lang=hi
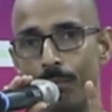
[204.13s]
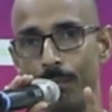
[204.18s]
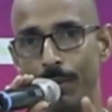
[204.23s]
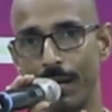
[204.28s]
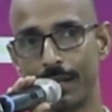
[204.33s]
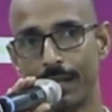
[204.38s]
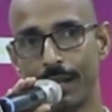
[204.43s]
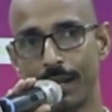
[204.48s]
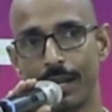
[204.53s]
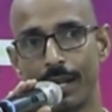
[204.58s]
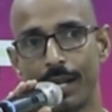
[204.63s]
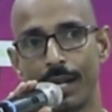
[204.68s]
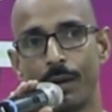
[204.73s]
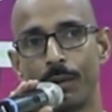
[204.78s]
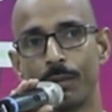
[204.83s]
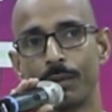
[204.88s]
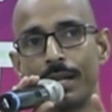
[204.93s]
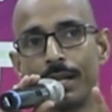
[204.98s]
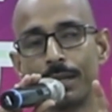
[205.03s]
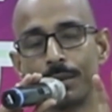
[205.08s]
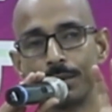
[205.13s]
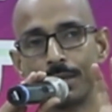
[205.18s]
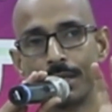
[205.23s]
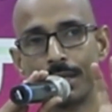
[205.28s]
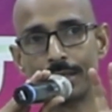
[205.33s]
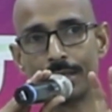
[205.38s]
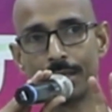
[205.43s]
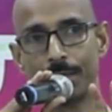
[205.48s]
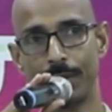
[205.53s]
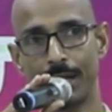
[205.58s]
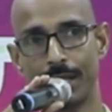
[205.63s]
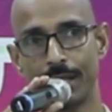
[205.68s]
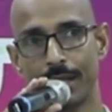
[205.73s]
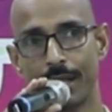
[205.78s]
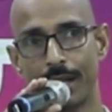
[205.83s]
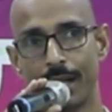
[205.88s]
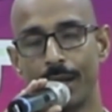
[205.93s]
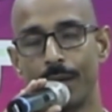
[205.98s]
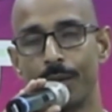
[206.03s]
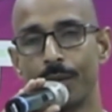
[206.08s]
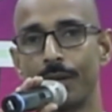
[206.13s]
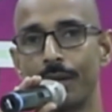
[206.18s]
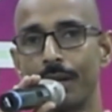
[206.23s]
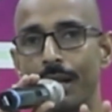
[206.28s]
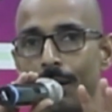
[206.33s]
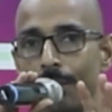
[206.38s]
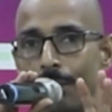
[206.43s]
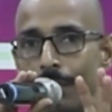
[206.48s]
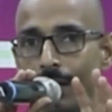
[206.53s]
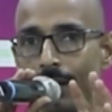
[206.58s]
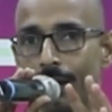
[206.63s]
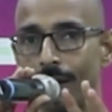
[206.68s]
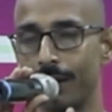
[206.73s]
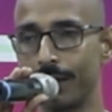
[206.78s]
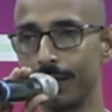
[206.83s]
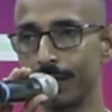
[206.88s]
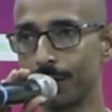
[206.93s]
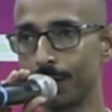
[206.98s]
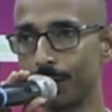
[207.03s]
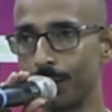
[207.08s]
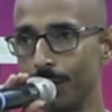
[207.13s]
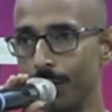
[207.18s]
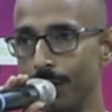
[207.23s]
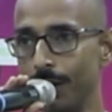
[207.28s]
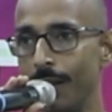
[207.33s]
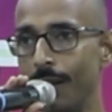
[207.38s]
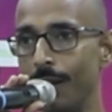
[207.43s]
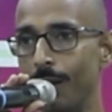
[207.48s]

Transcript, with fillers: मिलकर रहना होगा एक दूसरे का सम्मान करना होगा और अपने इंटरेस्ट को